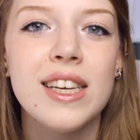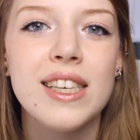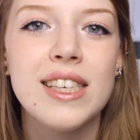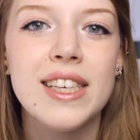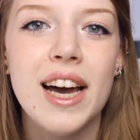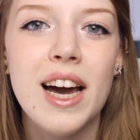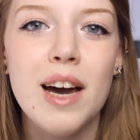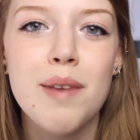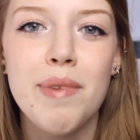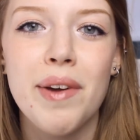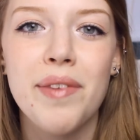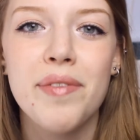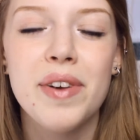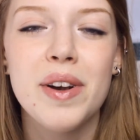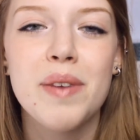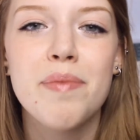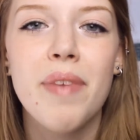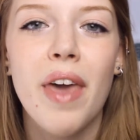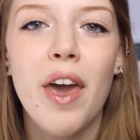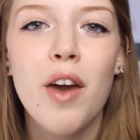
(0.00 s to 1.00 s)
ja, man
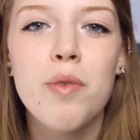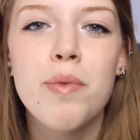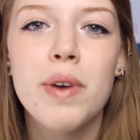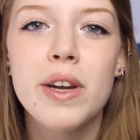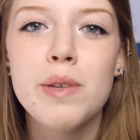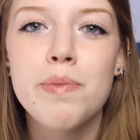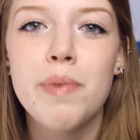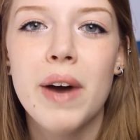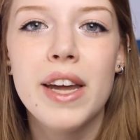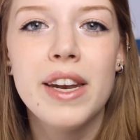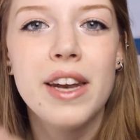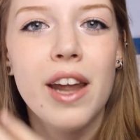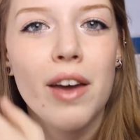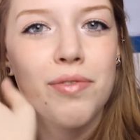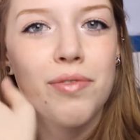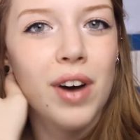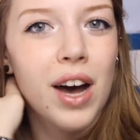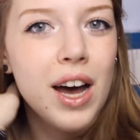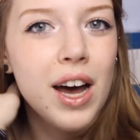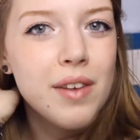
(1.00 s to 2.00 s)
will mehr über die beiden
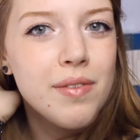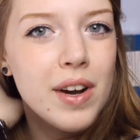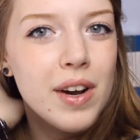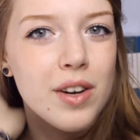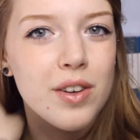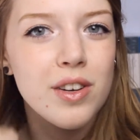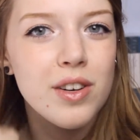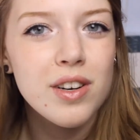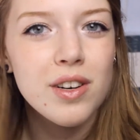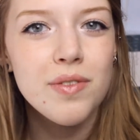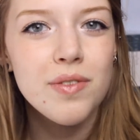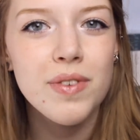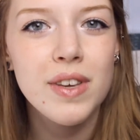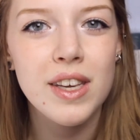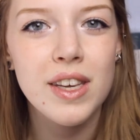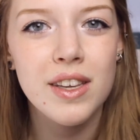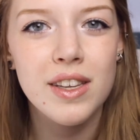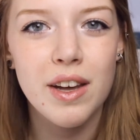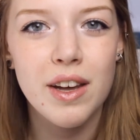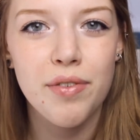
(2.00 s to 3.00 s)
erfahren, weil
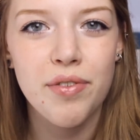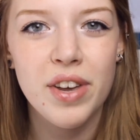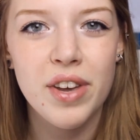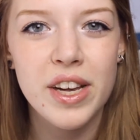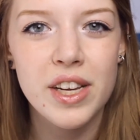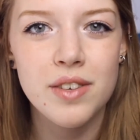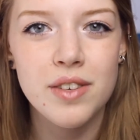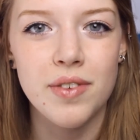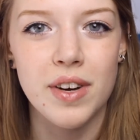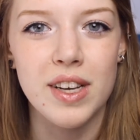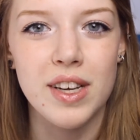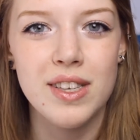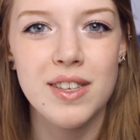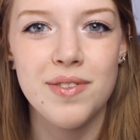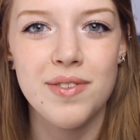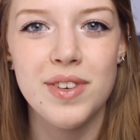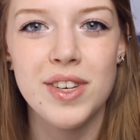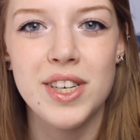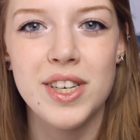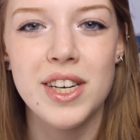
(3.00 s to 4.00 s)
irgendwie da fehlt was.
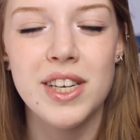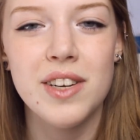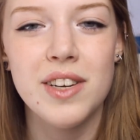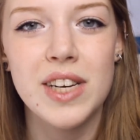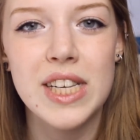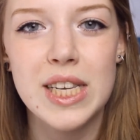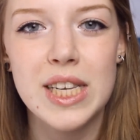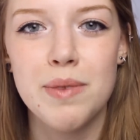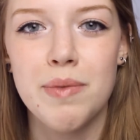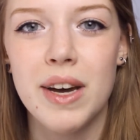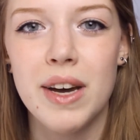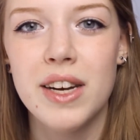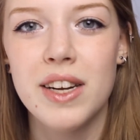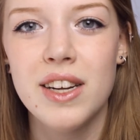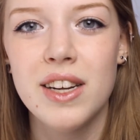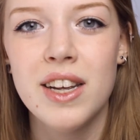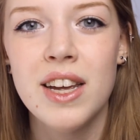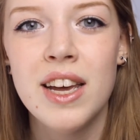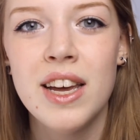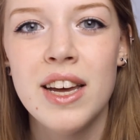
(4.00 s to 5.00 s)
Versteht ihr, was ich
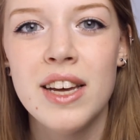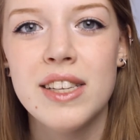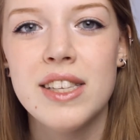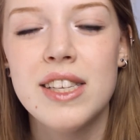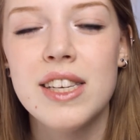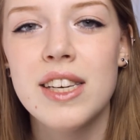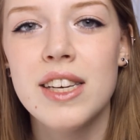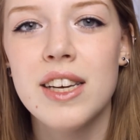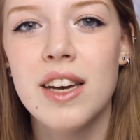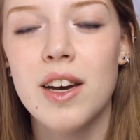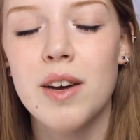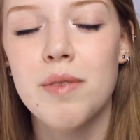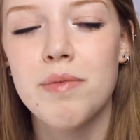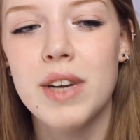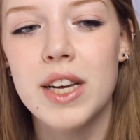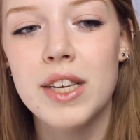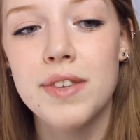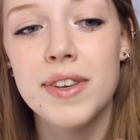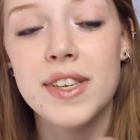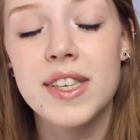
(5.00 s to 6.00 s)
meine? Die, ähm,
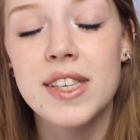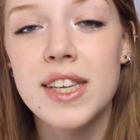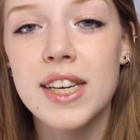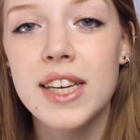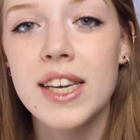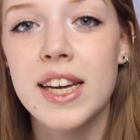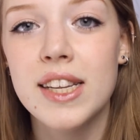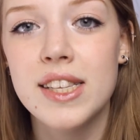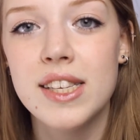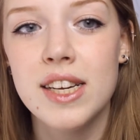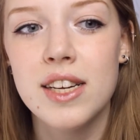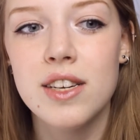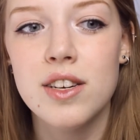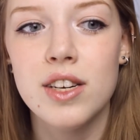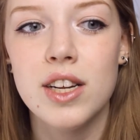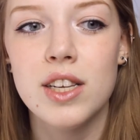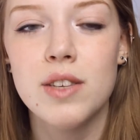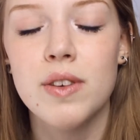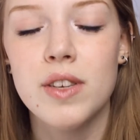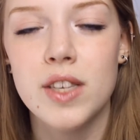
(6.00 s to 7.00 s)
das, was Nick erzählt
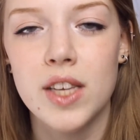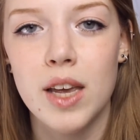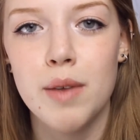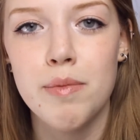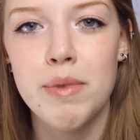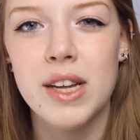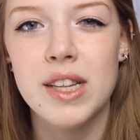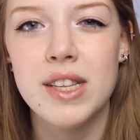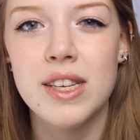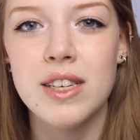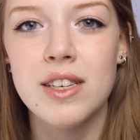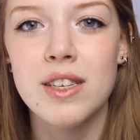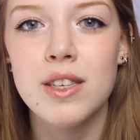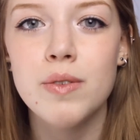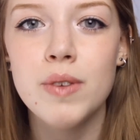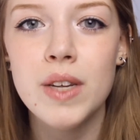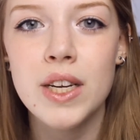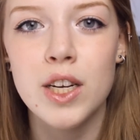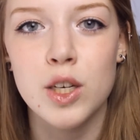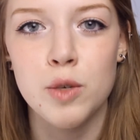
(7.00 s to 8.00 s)
und das, was Amy erzählt,
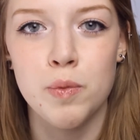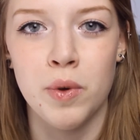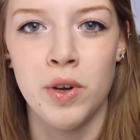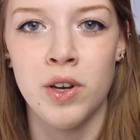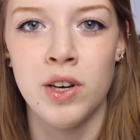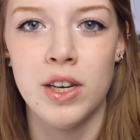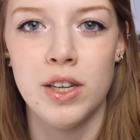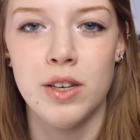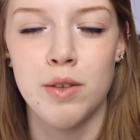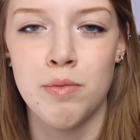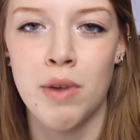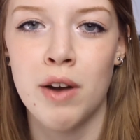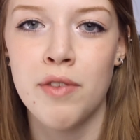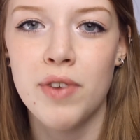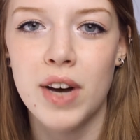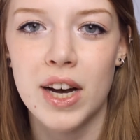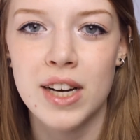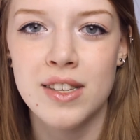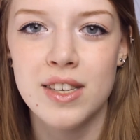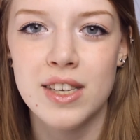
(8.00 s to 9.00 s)
ist widersprüchlich und man
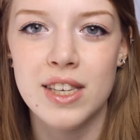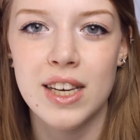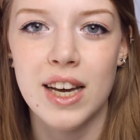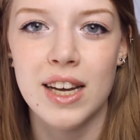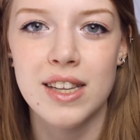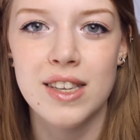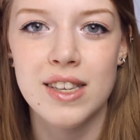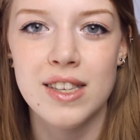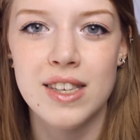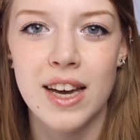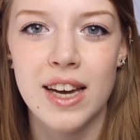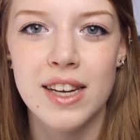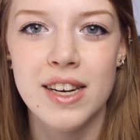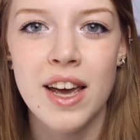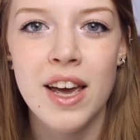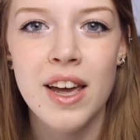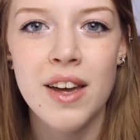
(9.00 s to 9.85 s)
fragt sich die ganze Zeit,